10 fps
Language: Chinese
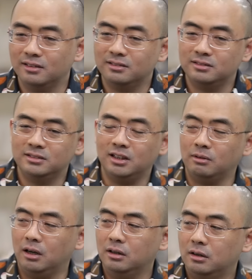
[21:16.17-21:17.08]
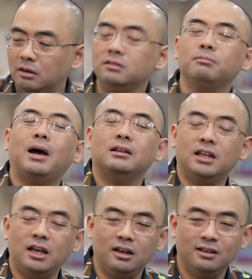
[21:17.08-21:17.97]
嗯，知道吗？儿子骂
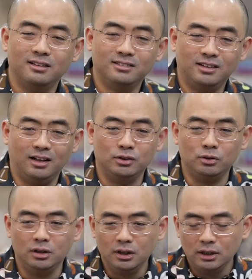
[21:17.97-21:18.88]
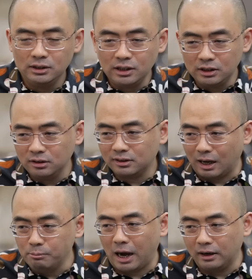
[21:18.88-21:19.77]
爹，那就是现在是
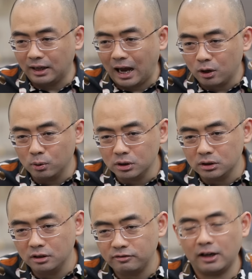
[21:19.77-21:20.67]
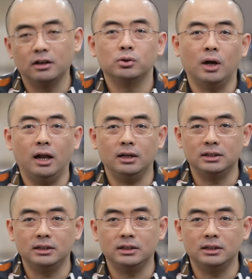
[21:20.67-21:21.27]
敢把这阿 Q 精神发扬出来了。